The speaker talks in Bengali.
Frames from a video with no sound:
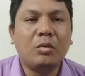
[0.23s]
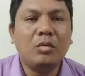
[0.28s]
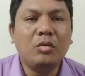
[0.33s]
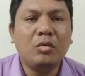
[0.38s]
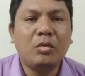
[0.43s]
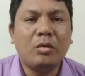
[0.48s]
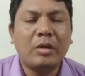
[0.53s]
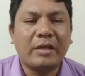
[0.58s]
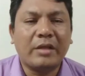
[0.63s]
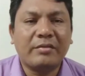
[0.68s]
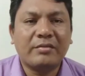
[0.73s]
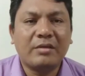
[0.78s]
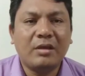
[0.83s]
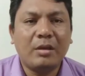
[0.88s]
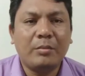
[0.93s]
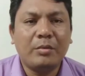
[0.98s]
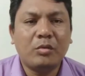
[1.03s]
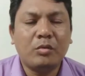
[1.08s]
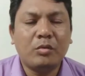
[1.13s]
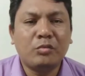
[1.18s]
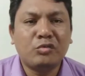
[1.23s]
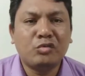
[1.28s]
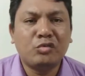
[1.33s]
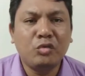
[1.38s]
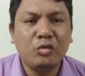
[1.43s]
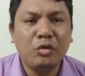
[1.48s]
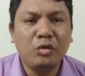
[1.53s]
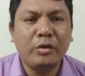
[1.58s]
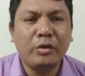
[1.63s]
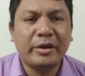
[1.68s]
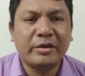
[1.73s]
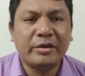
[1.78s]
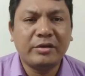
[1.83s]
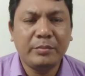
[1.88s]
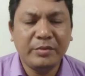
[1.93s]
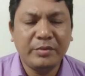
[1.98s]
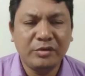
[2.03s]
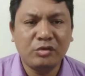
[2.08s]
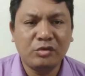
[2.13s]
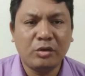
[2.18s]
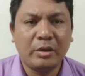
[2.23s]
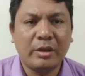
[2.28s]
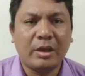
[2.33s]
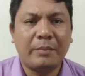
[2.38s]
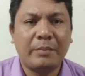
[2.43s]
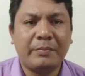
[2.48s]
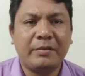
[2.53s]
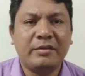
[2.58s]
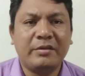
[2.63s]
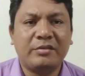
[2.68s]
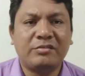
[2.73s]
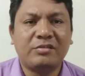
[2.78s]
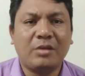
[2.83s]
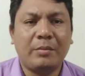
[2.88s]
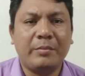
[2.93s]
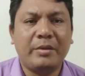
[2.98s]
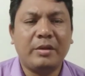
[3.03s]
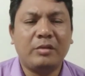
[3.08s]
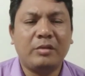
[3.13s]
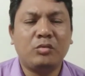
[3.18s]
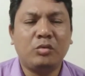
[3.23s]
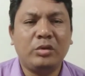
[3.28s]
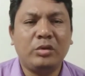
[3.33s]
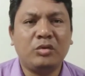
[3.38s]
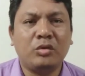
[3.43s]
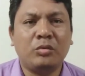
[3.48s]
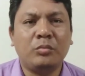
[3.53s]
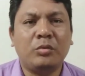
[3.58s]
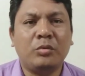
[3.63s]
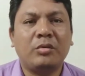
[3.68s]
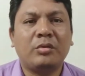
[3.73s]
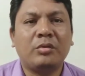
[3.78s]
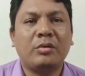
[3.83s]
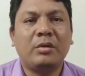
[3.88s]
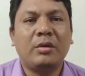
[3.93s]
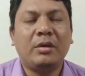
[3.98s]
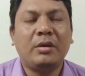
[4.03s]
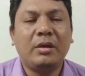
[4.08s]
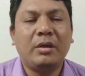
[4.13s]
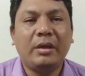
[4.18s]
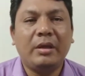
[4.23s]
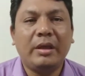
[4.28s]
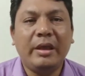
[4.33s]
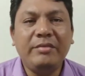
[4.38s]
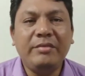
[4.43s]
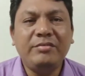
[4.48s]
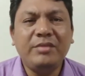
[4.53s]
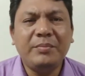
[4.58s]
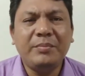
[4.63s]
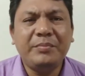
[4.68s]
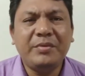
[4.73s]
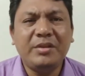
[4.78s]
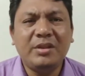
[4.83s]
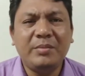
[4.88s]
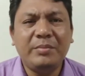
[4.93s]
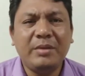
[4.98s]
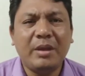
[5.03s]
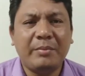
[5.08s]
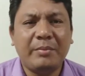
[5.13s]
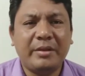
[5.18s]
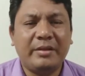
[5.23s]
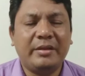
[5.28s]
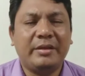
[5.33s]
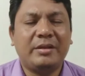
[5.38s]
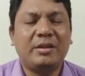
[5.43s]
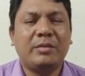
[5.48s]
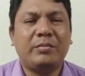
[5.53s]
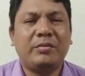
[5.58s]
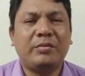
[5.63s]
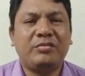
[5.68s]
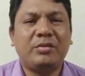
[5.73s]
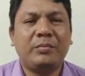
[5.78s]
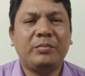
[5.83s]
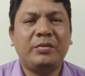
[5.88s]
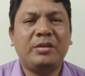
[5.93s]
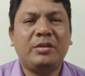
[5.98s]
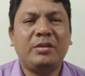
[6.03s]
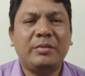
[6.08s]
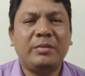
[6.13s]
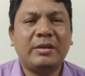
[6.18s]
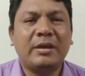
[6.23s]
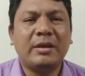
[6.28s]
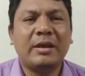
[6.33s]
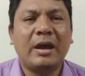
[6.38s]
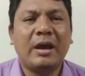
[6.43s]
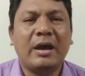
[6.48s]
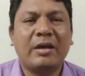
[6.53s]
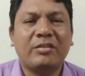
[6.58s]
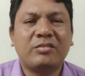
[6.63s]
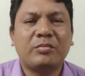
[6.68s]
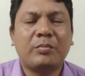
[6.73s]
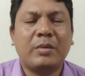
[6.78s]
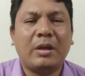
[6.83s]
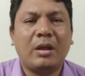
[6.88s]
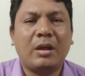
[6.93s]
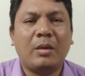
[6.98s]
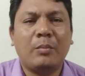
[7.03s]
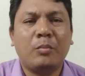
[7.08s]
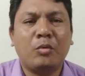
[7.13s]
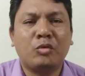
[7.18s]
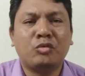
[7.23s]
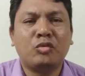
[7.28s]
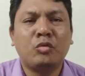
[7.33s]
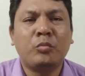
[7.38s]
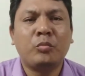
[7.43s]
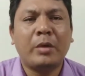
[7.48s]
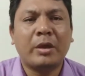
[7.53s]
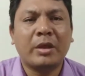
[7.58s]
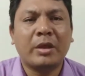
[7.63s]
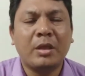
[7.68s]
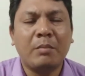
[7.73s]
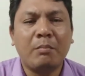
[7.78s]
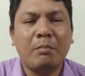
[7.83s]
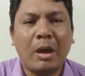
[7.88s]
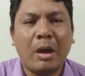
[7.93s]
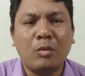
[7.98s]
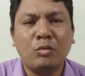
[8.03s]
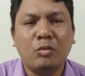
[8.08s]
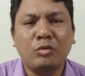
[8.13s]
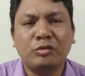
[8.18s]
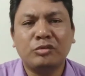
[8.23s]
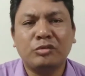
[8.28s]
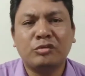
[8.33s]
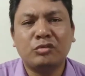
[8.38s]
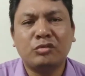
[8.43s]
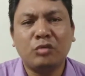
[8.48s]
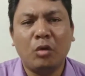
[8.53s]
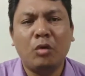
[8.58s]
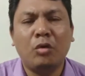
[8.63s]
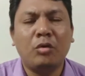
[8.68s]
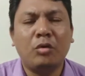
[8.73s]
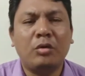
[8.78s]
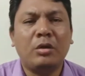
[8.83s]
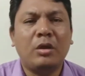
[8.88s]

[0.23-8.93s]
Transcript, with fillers: বন্ধুগণ আজকে আমি খুব সুন্দর একটি বিষয় আপনাদের সামনে তুলে ধরব এই যে পৃথিবী আমরা দেখতে পাচ্ছি পৃথিবীতে গাছপালা পশু পাখি মানুষ সহ